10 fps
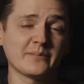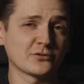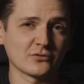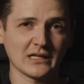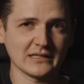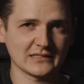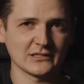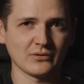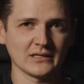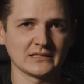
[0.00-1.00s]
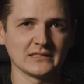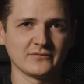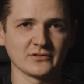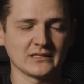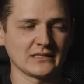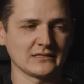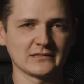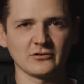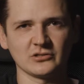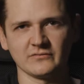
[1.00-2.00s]
absurdalnych sytuacji związanych z
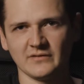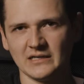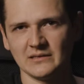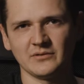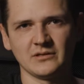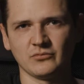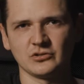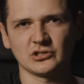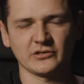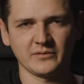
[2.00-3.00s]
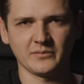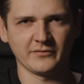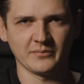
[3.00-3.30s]
dojrzewaniem i młodzieżowymi